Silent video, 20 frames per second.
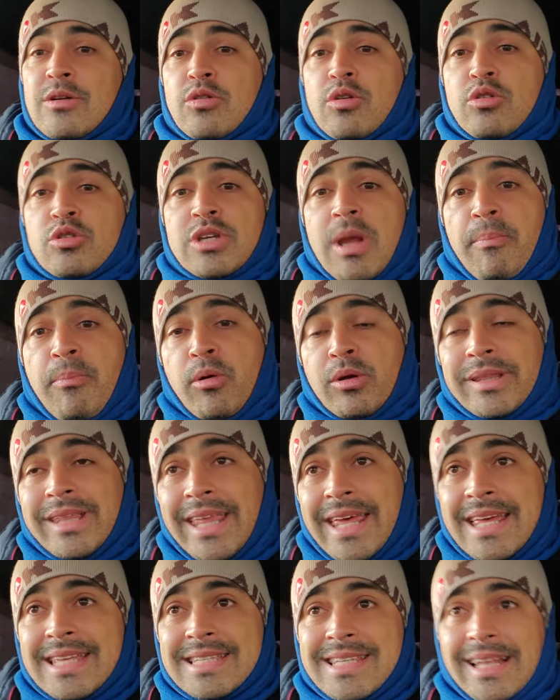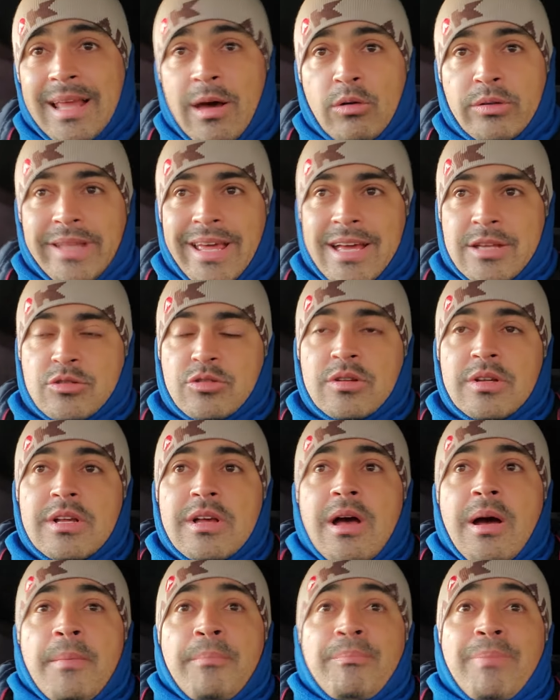que o japonês é honesto,
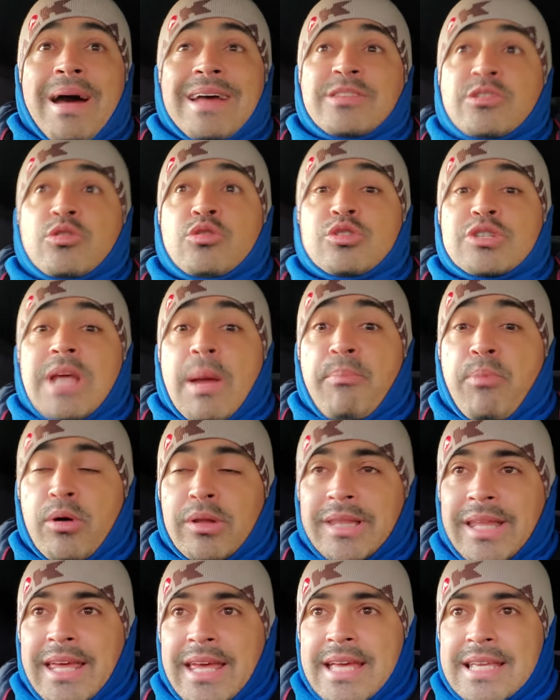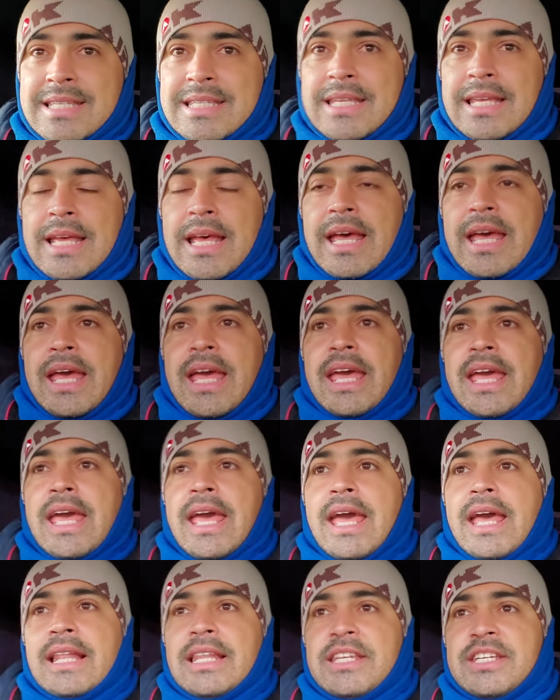mas que o japonês
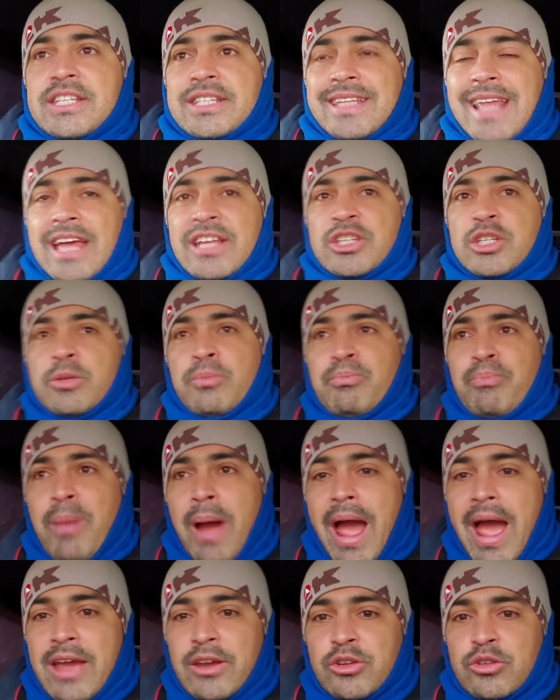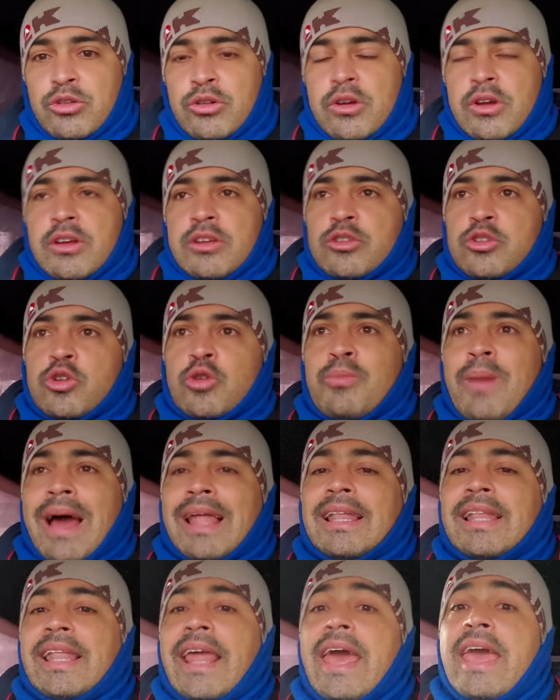ele está debaixo de uma
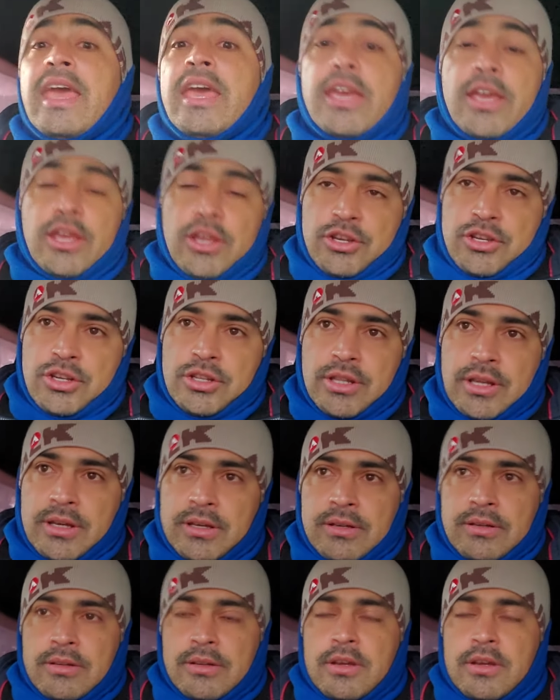lei rígida,